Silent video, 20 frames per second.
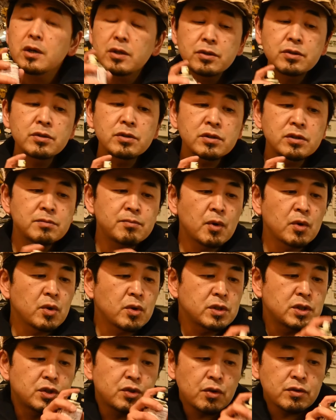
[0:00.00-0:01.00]
塗るもの
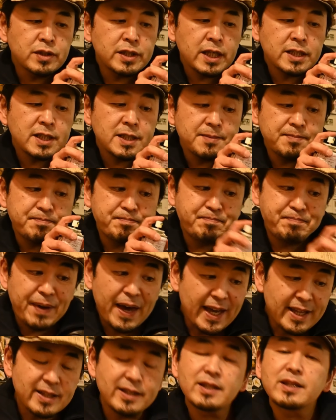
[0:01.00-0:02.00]
に直接
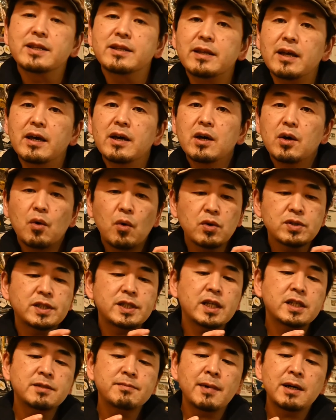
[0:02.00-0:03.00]
ベッって押し
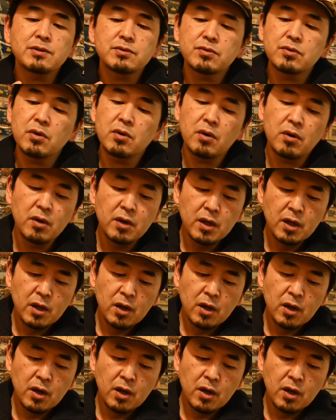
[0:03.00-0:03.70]
てしまうと